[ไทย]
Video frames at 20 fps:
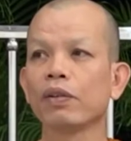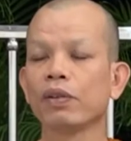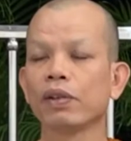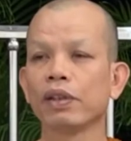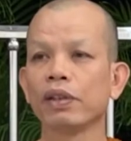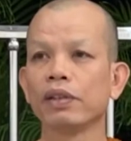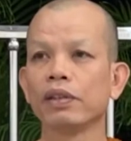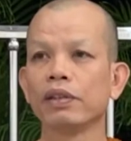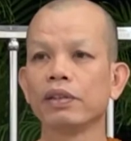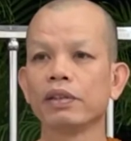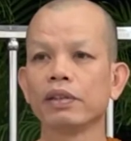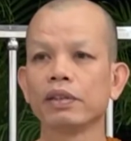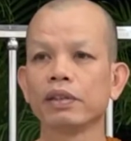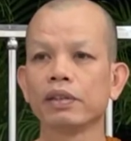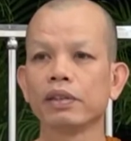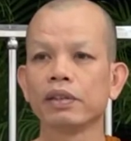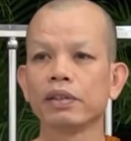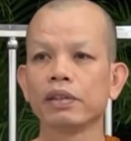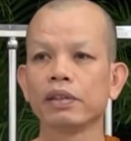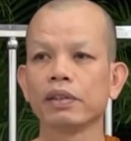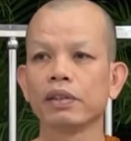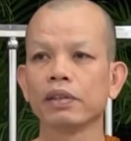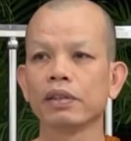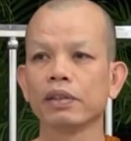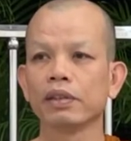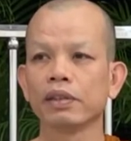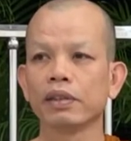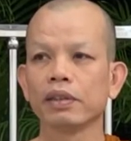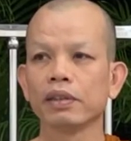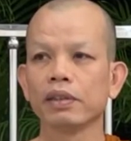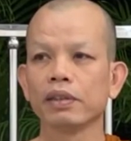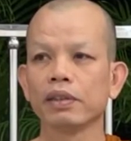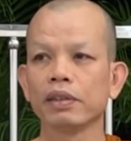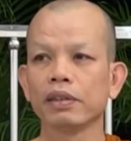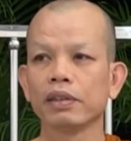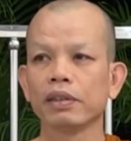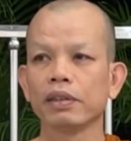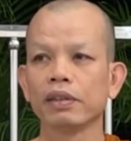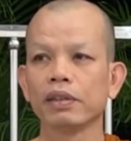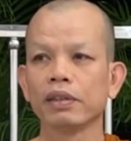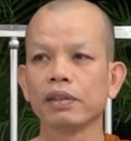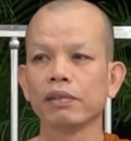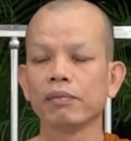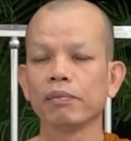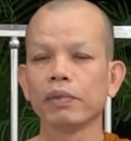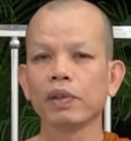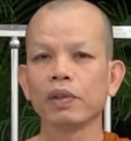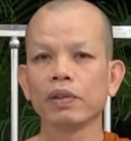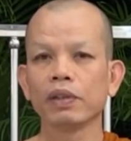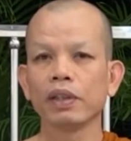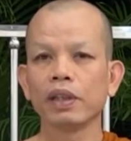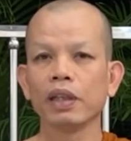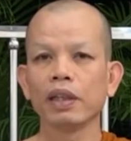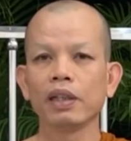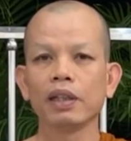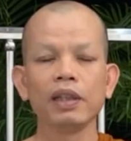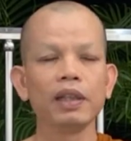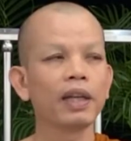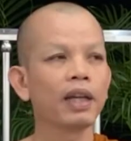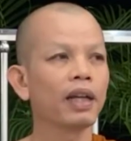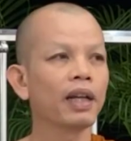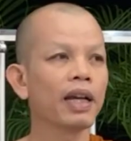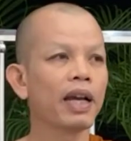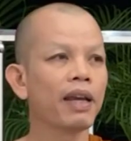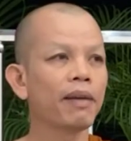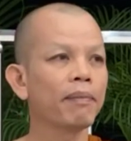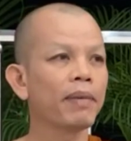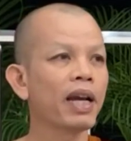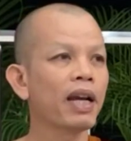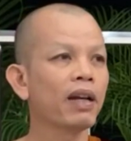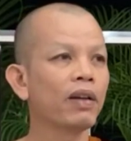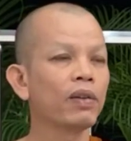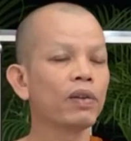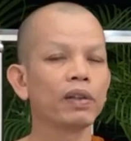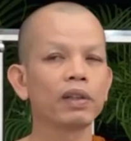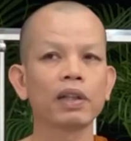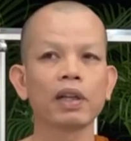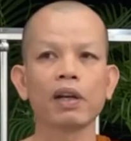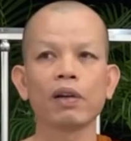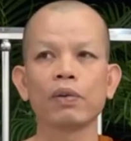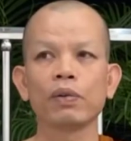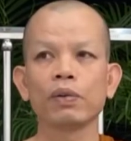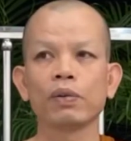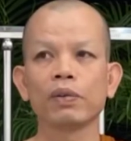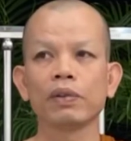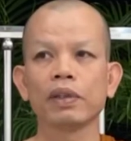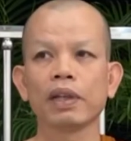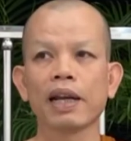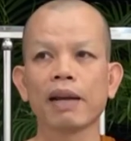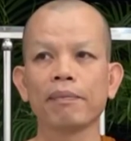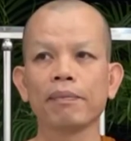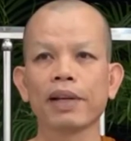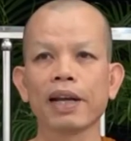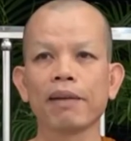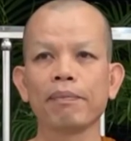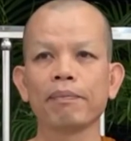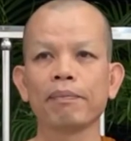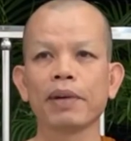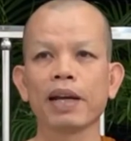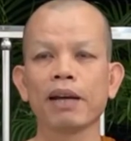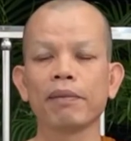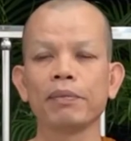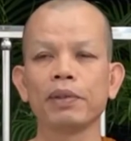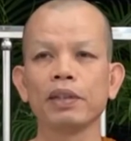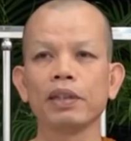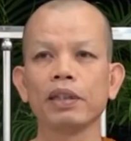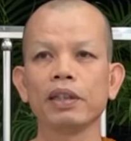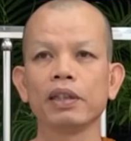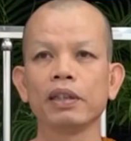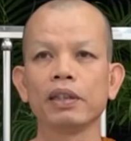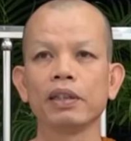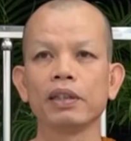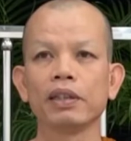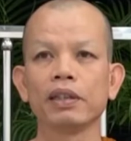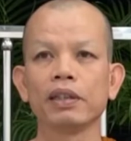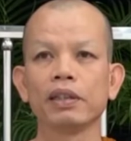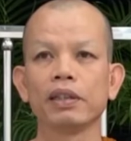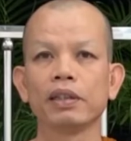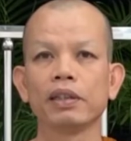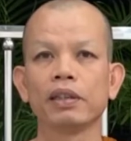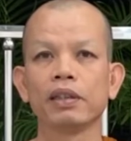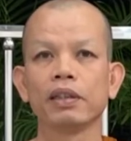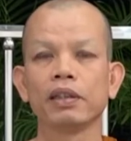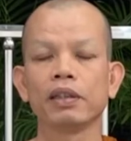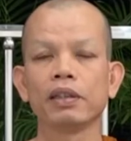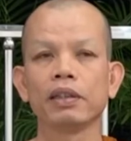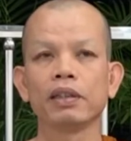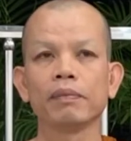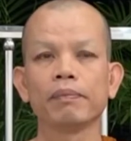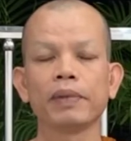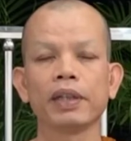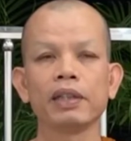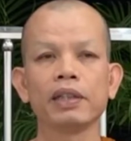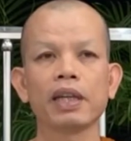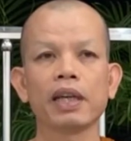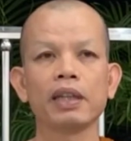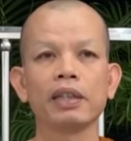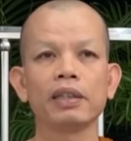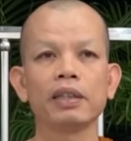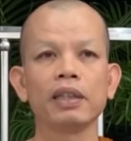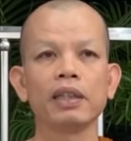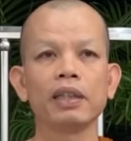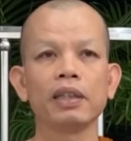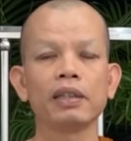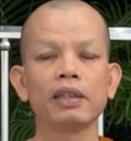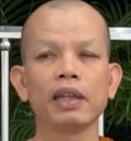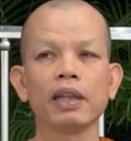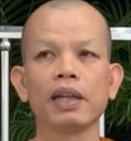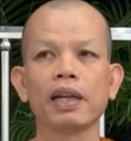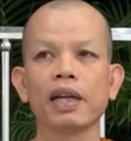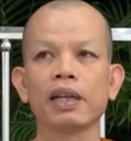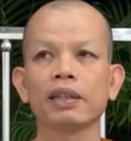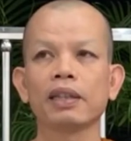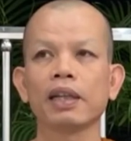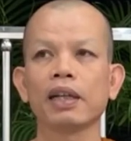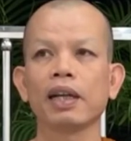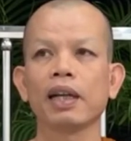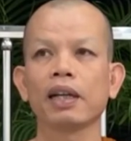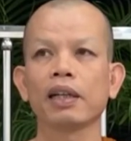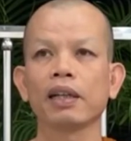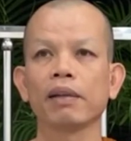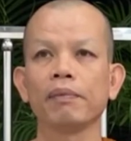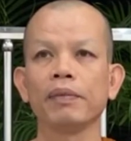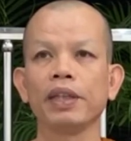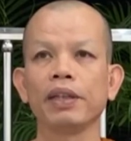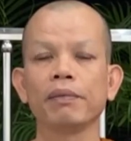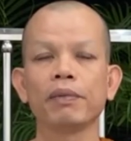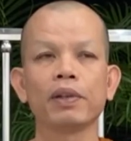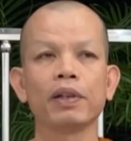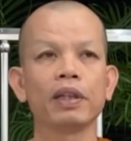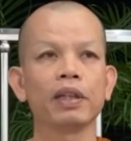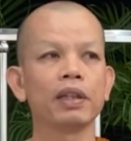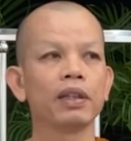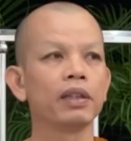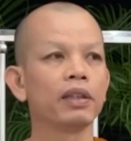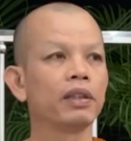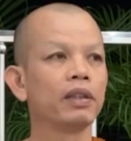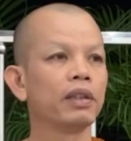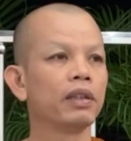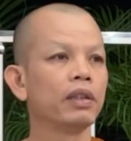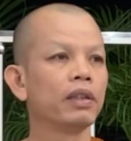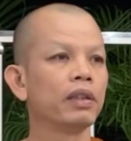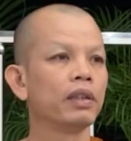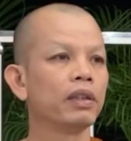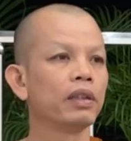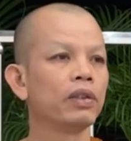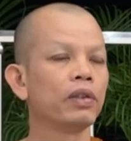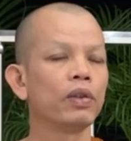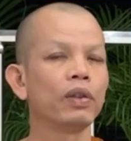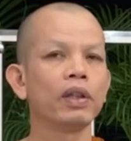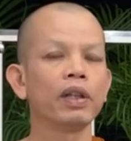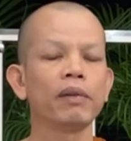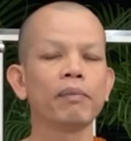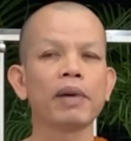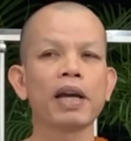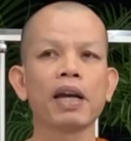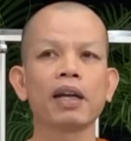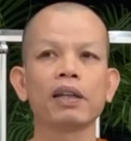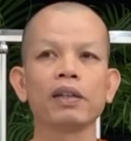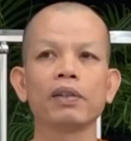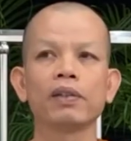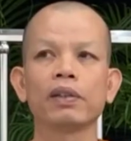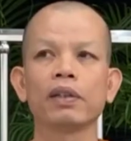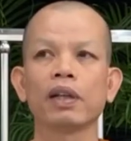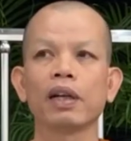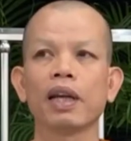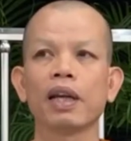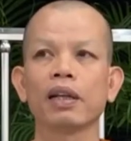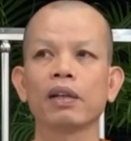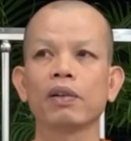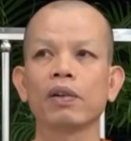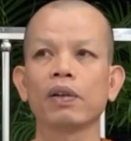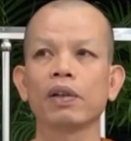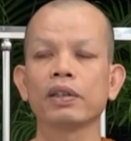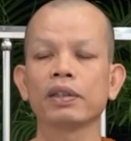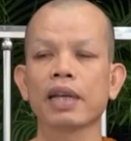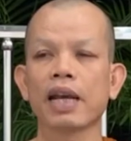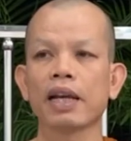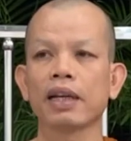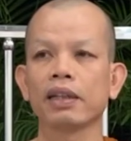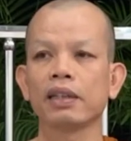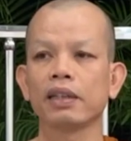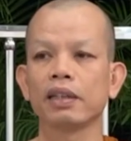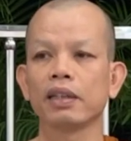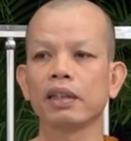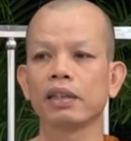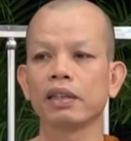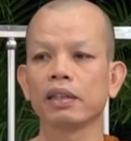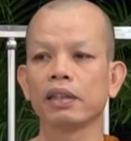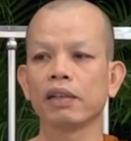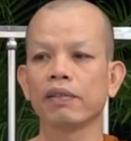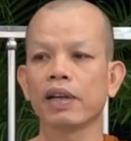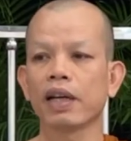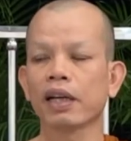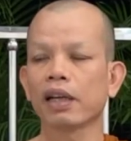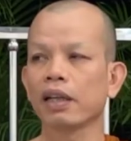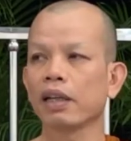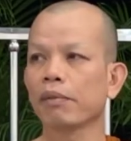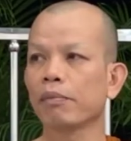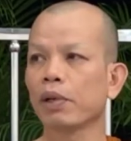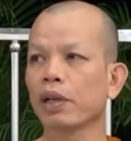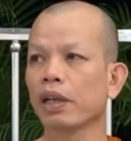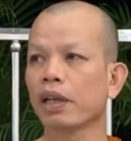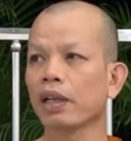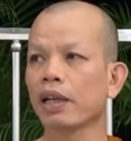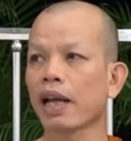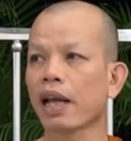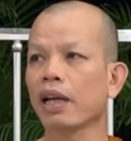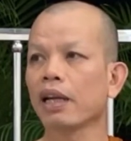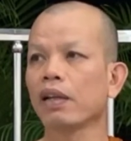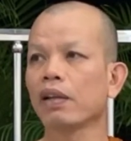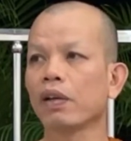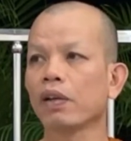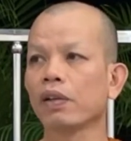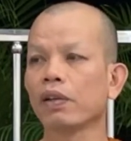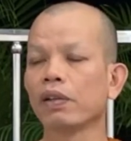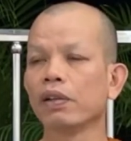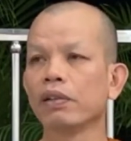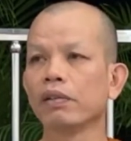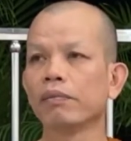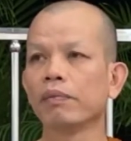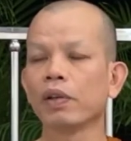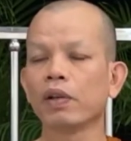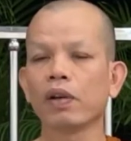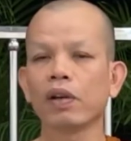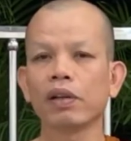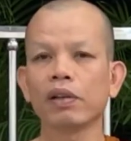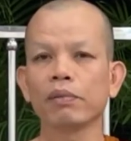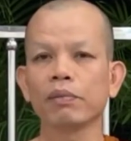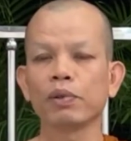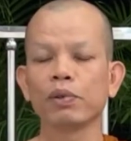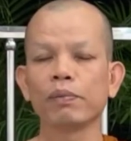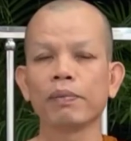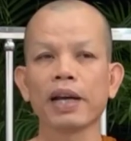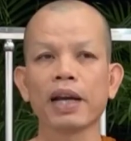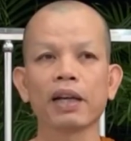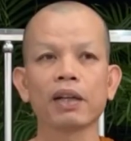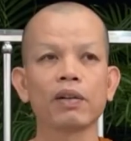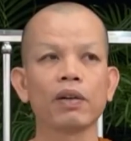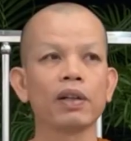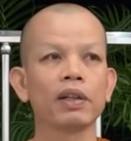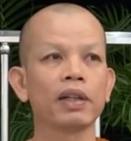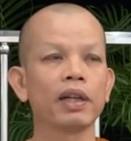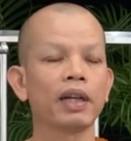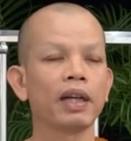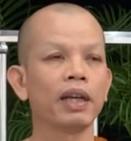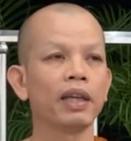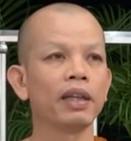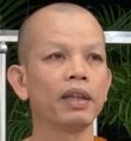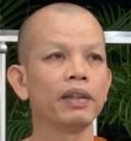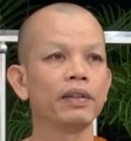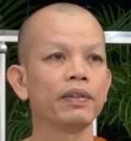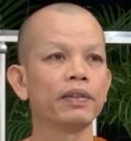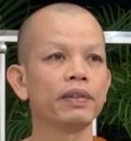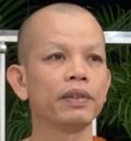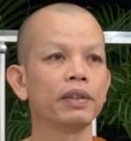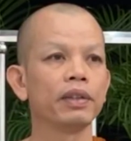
มาโหลดว่ม่ต้องคิดยังหลายมาโหลดเขาน้ำถ้ำป่าบ่อึดปัจจัยซีเสนาสนะก็มีพ่อไดิส้นในพักอยู่กำลังก่อสร้างขึ้น แต่ว่ากับยังบ่ท่านท่านดอกมานอนน้ำครูบาก่อนก็ได้